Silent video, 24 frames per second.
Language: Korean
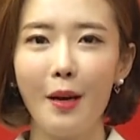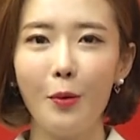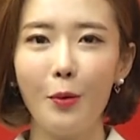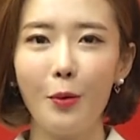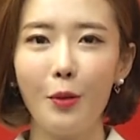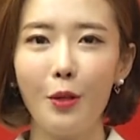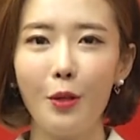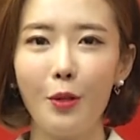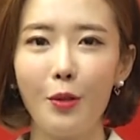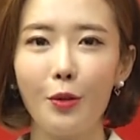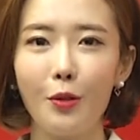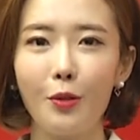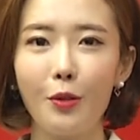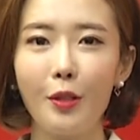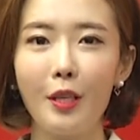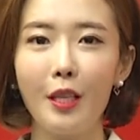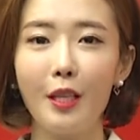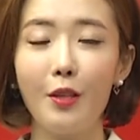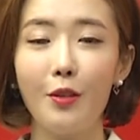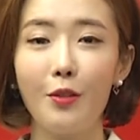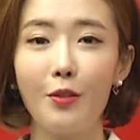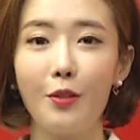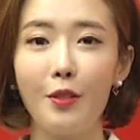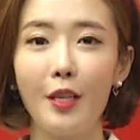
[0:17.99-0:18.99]
오늘도
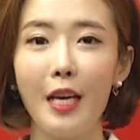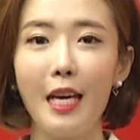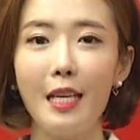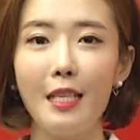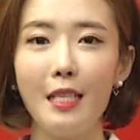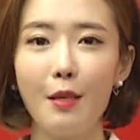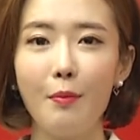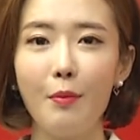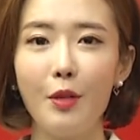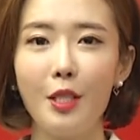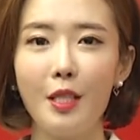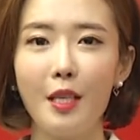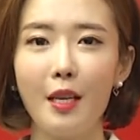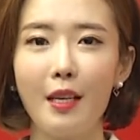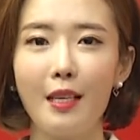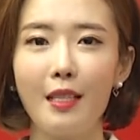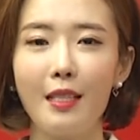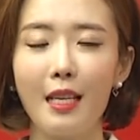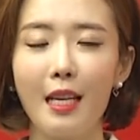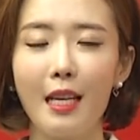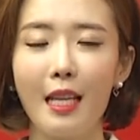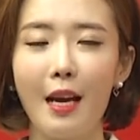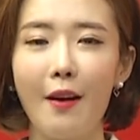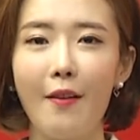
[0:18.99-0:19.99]
쿠키뉴스의 심유철
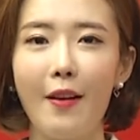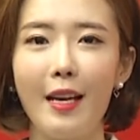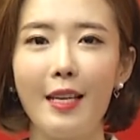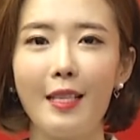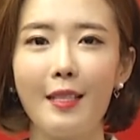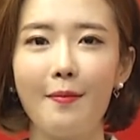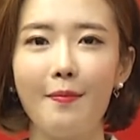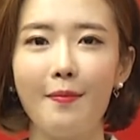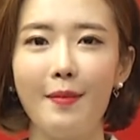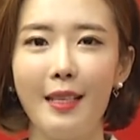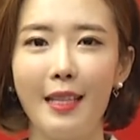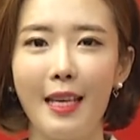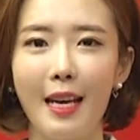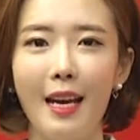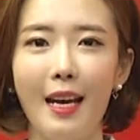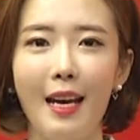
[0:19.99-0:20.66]
기자 나와 있습니다.